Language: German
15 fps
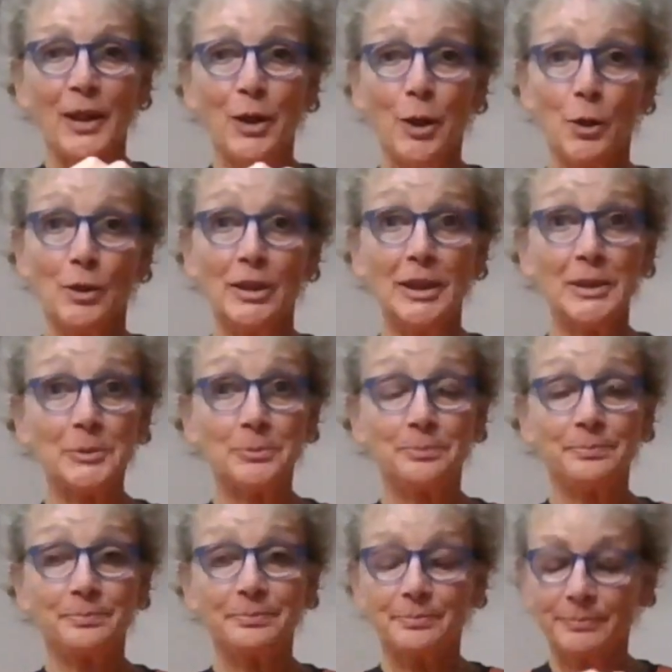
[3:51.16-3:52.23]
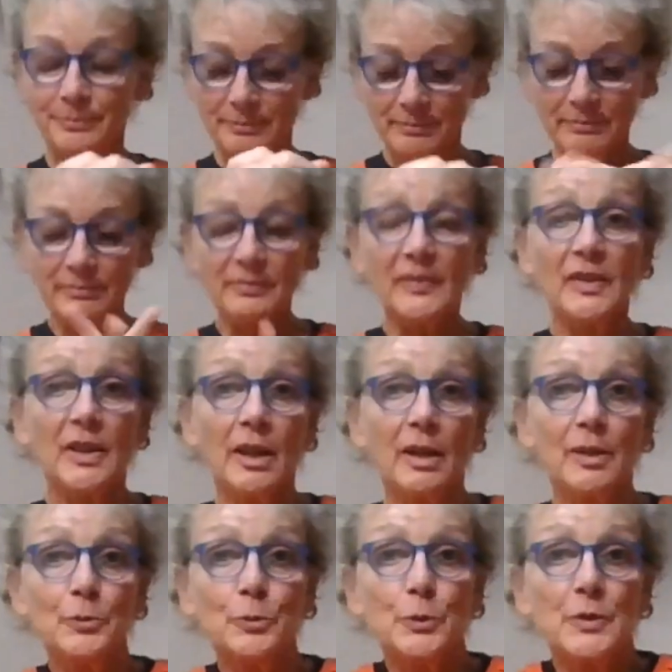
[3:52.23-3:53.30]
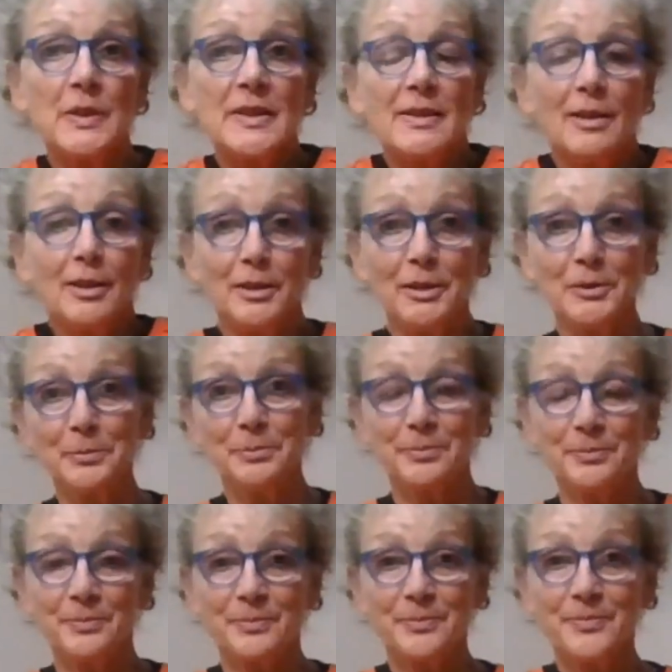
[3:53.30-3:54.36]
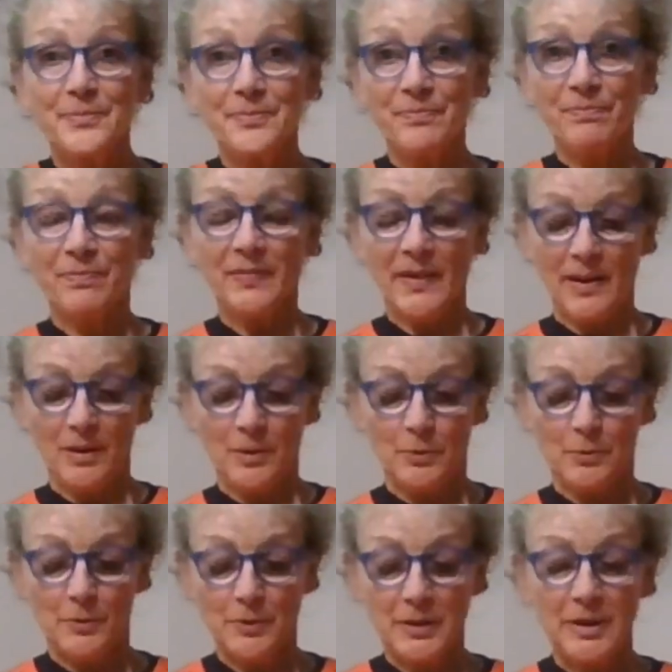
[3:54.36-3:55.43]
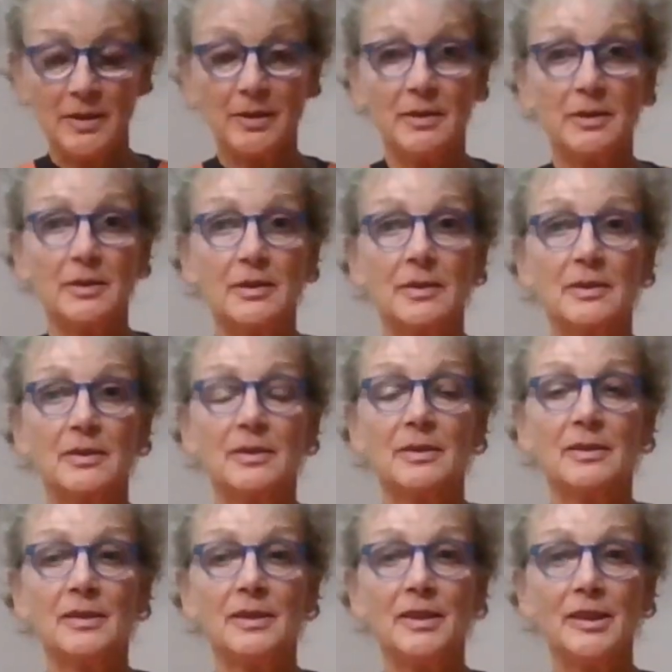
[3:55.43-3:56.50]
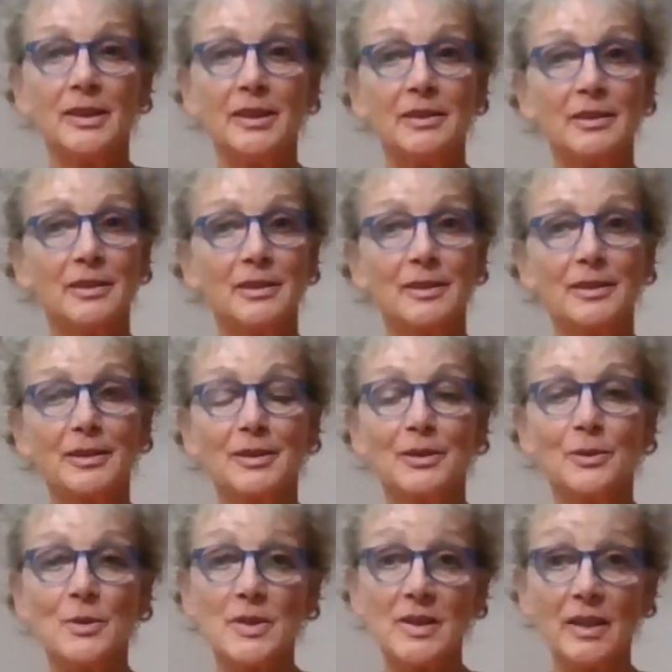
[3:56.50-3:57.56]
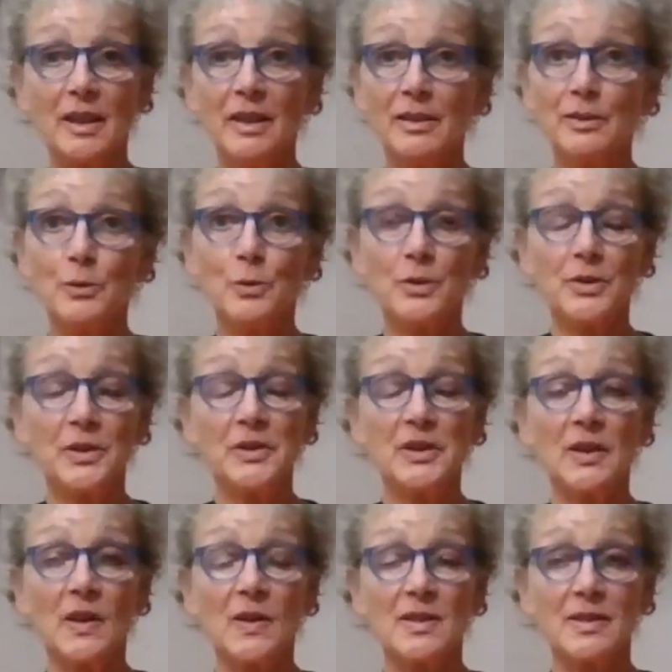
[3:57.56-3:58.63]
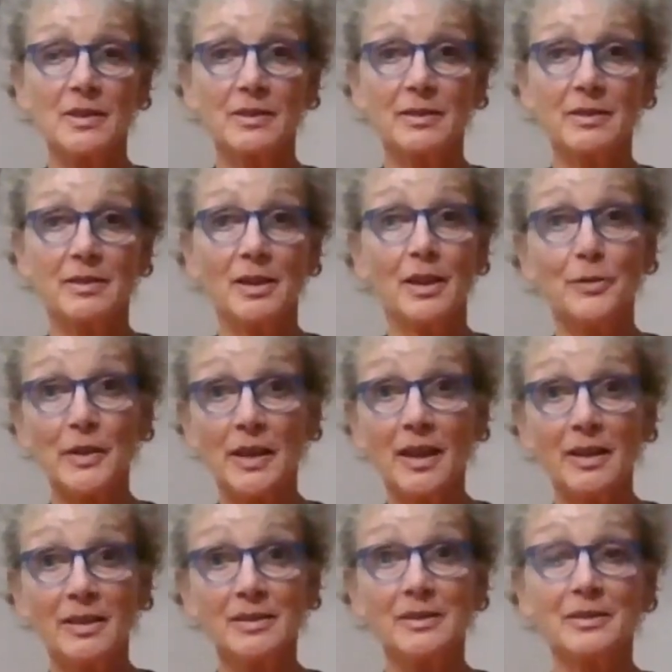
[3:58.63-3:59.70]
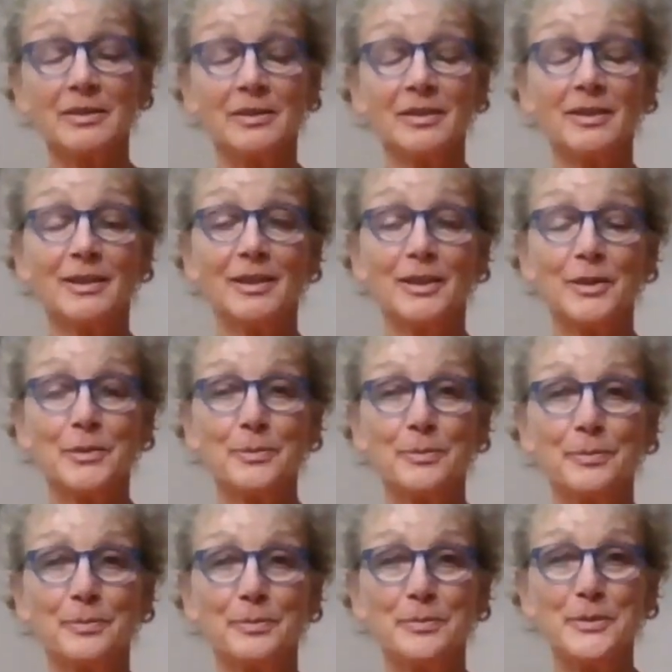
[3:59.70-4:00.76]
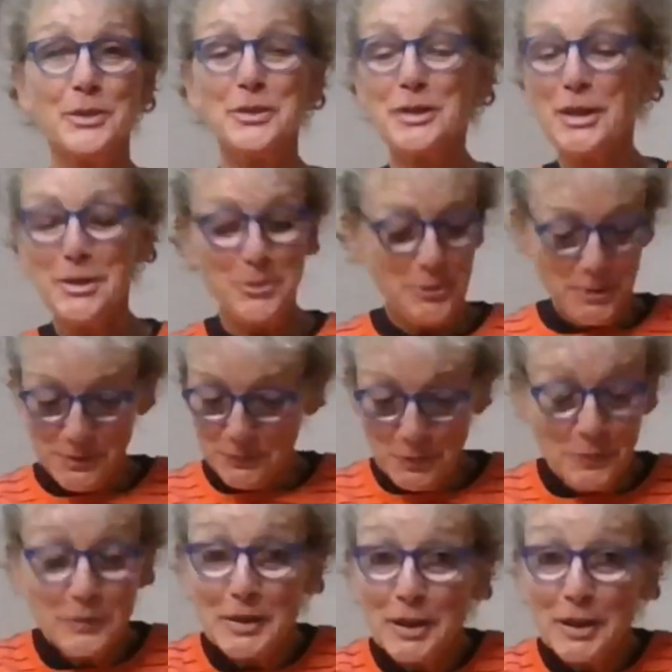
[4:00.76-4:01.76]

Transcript: Okay, dann würde ich sagen, wir legen unsere Hände unter die Achseln, wir lächeln, stellen uns vor, wie